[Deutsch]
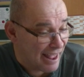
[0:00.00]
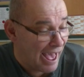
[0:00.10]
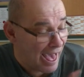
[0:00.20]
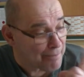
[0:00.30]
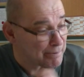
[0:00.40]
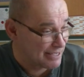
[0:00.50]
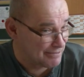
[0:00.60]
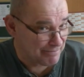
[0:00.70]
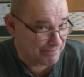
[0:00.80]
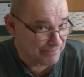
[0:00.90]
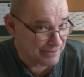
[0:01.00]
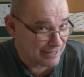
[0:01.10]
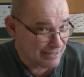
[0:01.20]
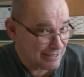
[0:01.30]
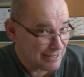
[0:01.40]
aber
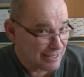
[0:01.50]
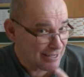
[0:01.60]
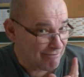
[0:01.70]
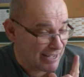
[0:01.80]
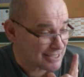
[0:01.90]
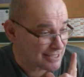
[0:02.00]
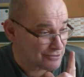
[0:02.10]
was